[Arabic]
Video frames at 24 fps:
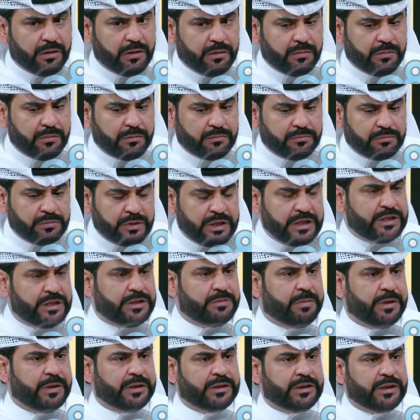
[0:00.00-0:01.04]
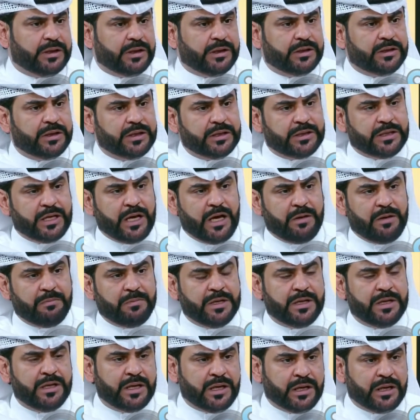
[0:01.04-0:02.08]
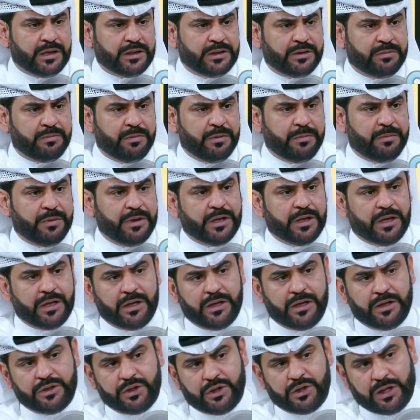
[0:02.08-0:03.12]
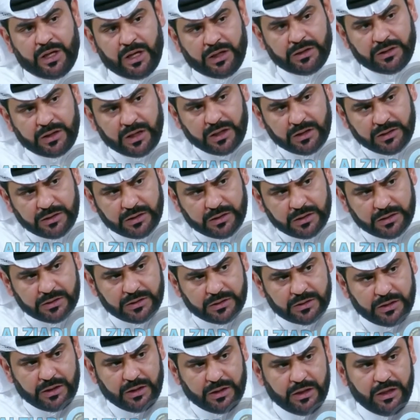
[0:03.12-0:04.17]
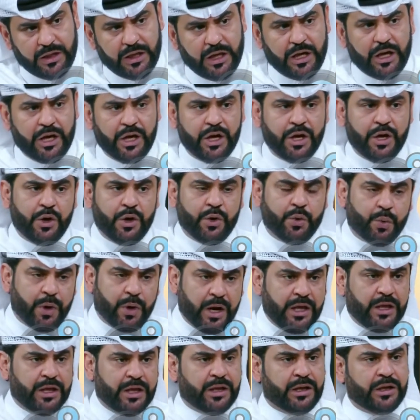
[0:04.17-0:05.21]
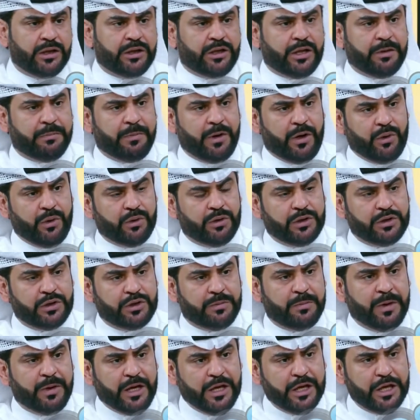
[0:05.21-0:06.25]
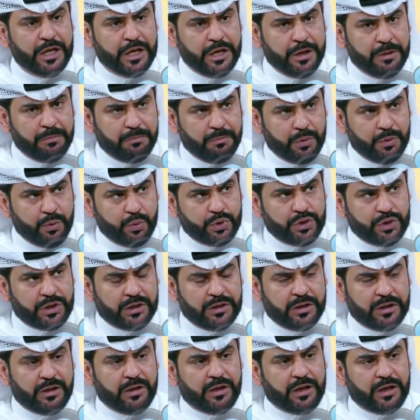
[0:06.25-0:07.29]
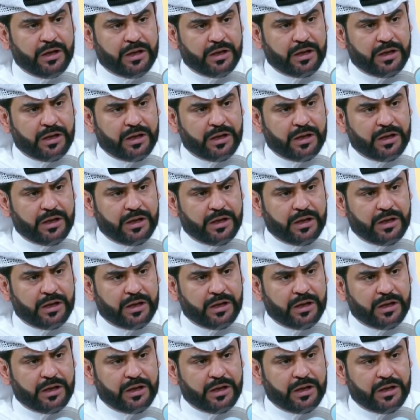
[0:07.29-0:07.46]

آه، نسبة التزام الناس بالاشتراطات الصحية وأيضا التباعد الاجتماعي من وجهة نظرك